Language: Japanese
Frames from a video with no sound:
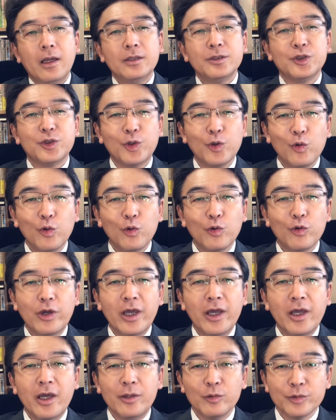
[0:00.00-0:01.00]
事業
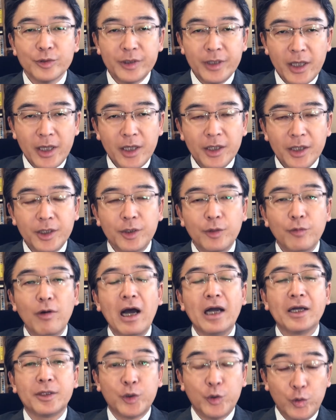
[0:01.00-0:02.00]
経営の成否
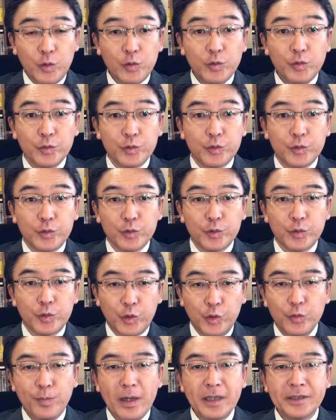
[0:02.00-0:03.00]
は
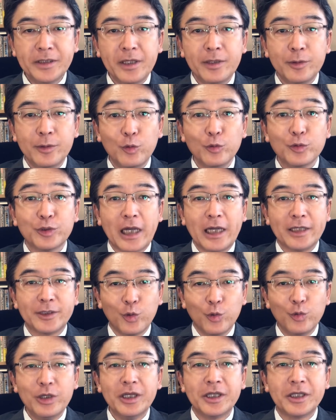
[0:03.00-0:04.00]
99% 社
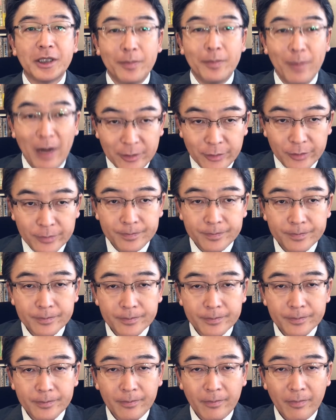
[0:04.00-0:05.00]
長で決まる。
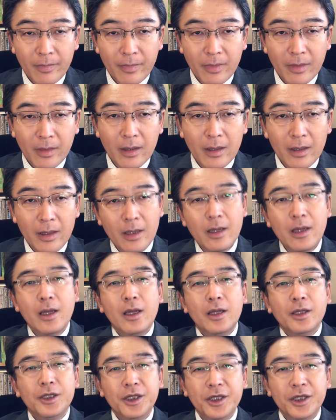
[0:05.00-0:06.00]

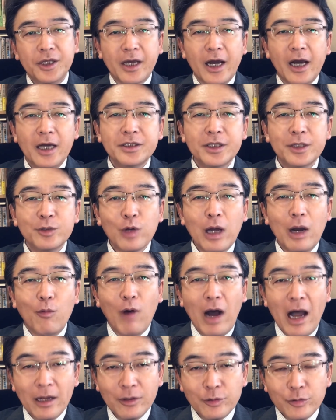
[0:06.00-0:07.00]
いい会社とか
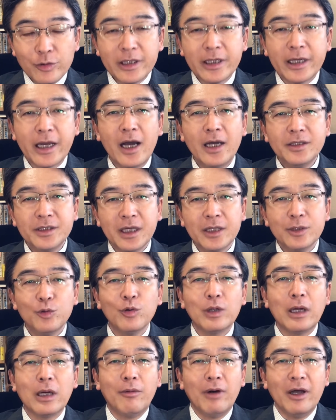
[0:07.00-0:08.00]
悪い会社
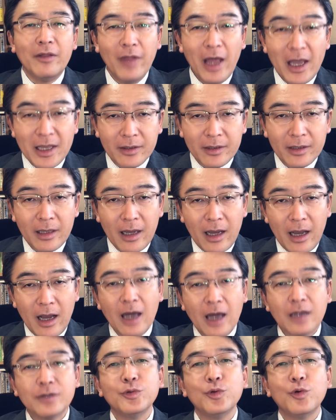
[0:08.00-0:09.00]
とかはない。
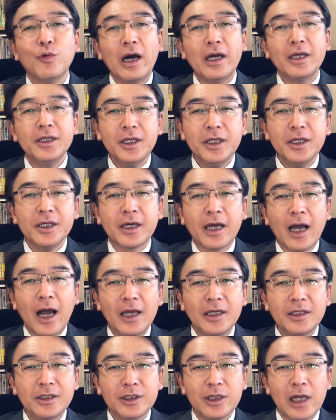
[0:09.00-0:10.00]
あるのはいい
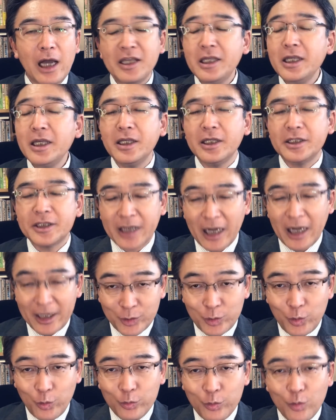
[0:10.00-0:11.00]
会社、いい社
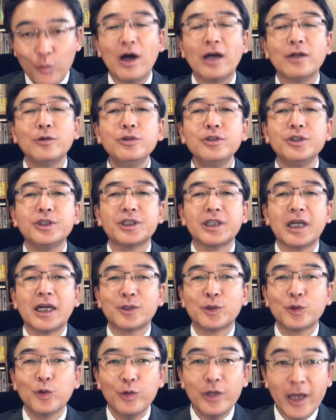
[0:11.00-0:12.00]
長と悪い社
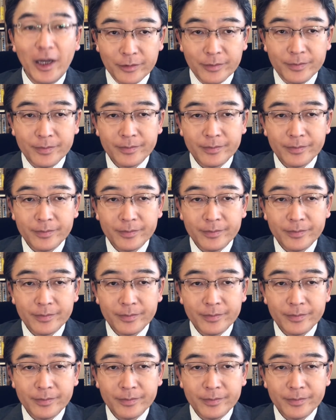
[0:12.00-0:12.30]
長である。